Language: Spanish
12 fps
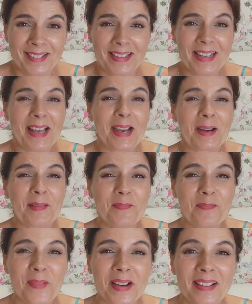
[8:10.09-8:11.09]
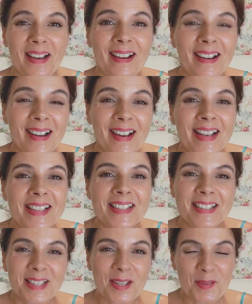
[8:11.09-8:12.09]
la campana.
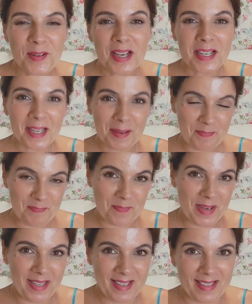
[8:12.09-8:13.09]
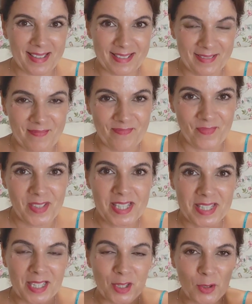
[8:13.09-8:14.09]
Si tenéis una campana
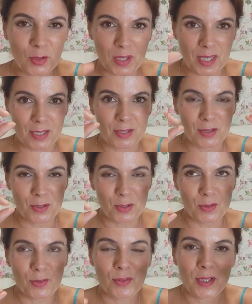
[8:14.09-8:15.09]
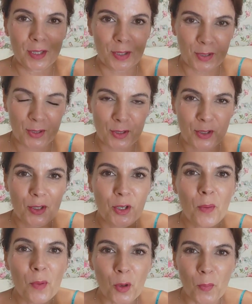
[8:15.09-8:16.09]
extractora, los filtros
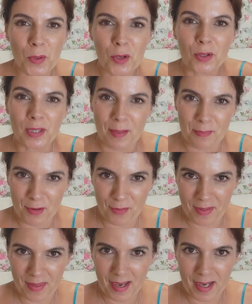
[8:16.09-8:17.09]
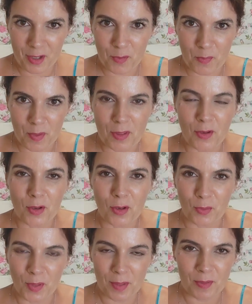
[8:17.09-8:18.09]
como los míos, que también voy a dejar aquí un vídeo y os
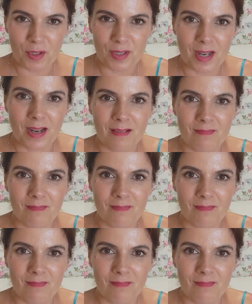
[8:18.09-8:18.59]
lo voy a mostrar,